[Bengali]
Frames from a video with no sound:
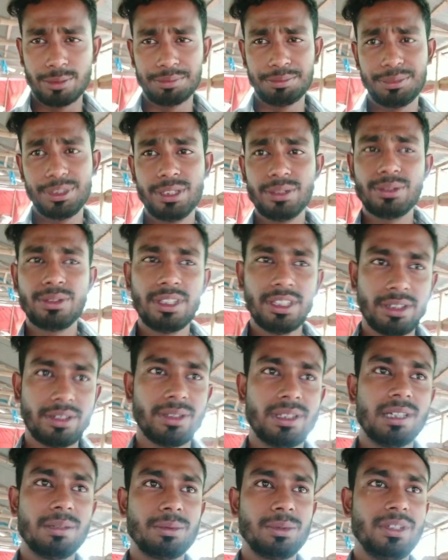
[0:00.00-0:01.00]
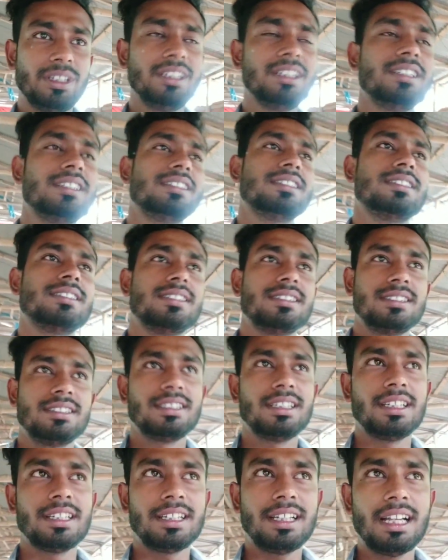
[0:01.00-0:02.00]
বিরুদ্ধেই কথা বলি
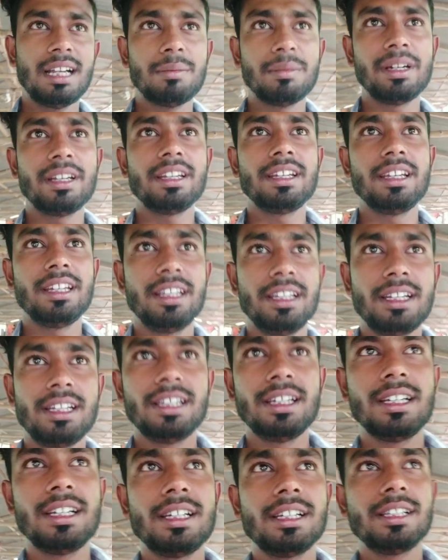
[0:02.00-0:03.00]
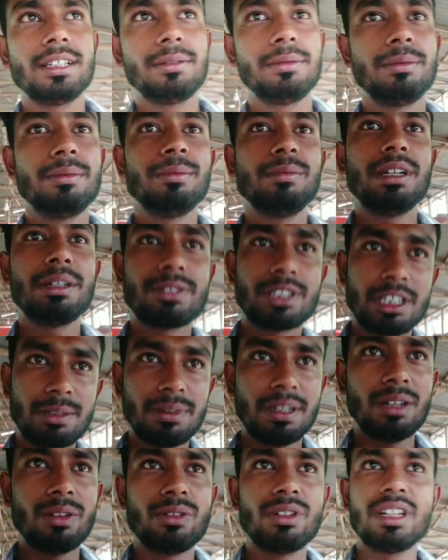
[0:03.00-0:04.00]
যে খামারের
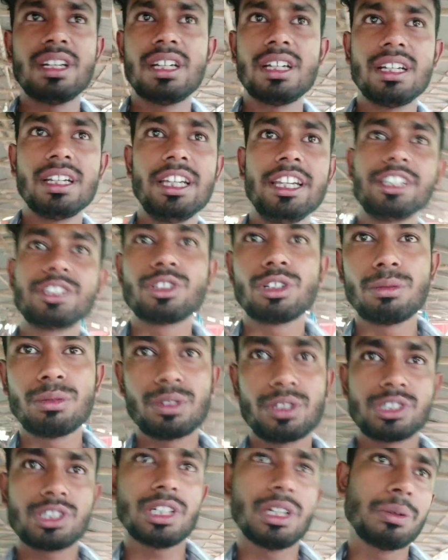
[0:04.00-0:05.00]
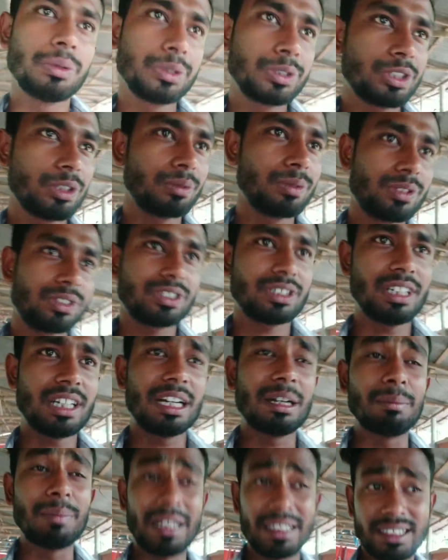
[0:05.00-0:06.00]
ব্যবসা ভালো না এই সমস্যা ওই
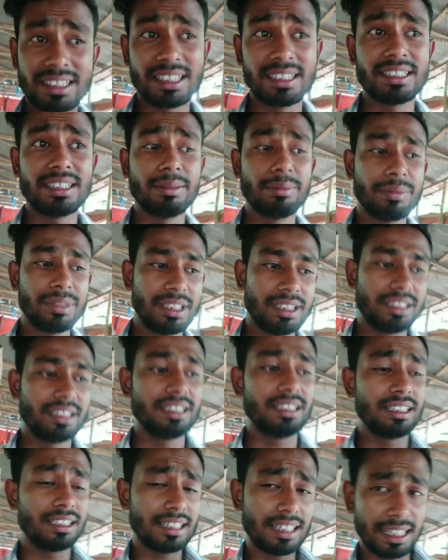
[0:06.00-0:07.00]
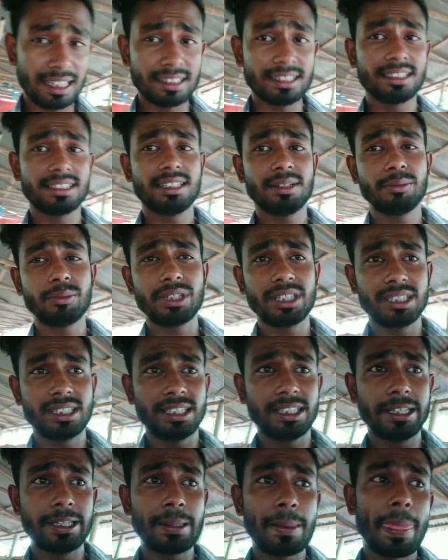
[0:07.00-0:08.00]
সমস্যা বাচ্চার দাম বৃদ্ধি খাদ্যের দাম
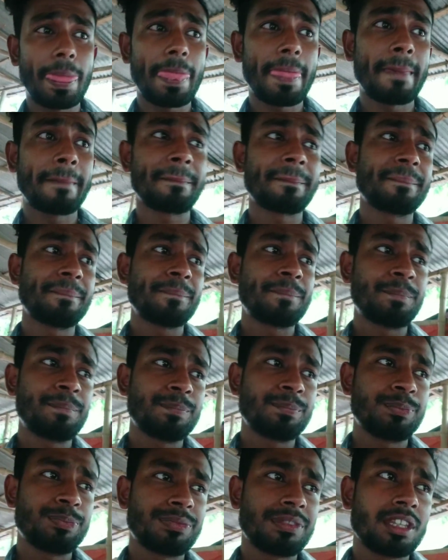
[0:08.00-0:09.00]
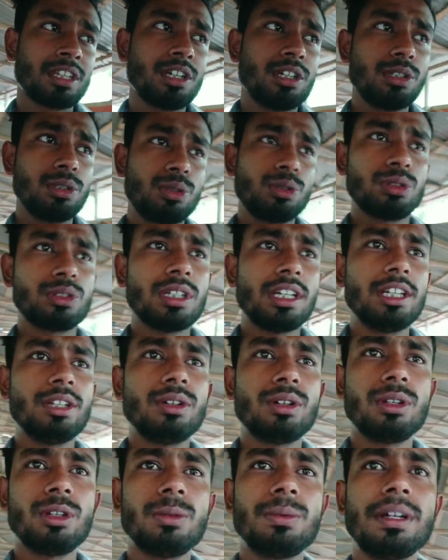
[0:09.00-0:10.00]
বৃদ্ধি
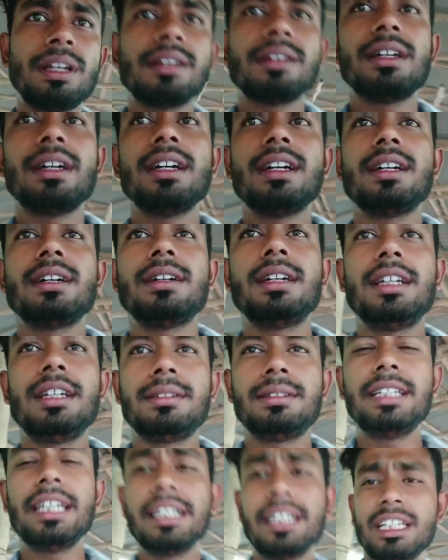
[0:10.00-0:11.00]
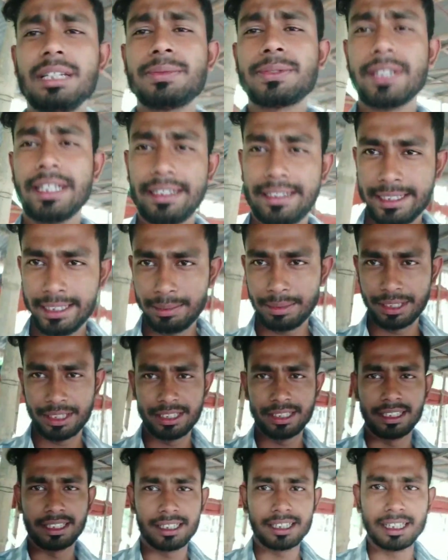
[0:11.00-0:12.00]
টোটালি অল ওভার নেগেটিভ সাইডটাই
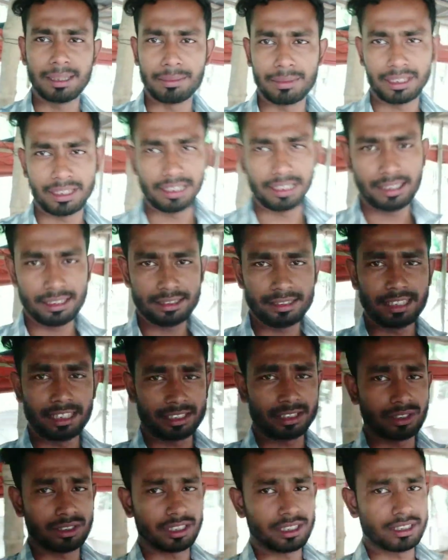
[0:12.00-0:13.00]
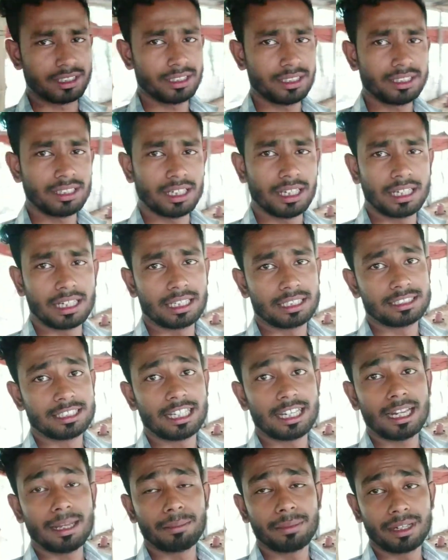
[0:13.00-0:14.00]
বেশি দেখি আমরা এই সেক্টরটাতে
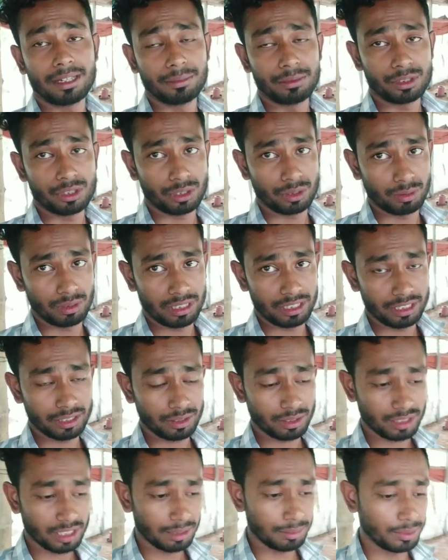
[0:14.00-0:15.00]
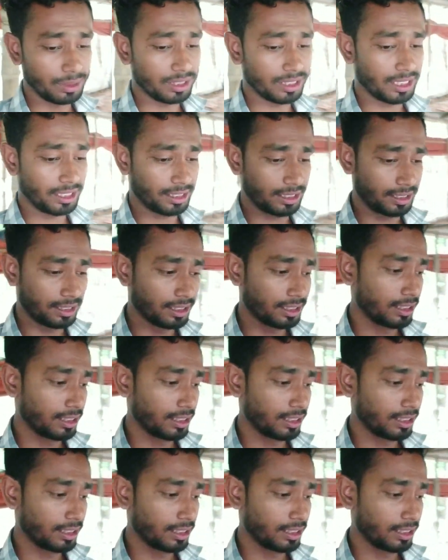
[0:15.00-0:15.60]
যারা আমরা এই বিষয়গুলো নিয়ে কথা বলে থাকি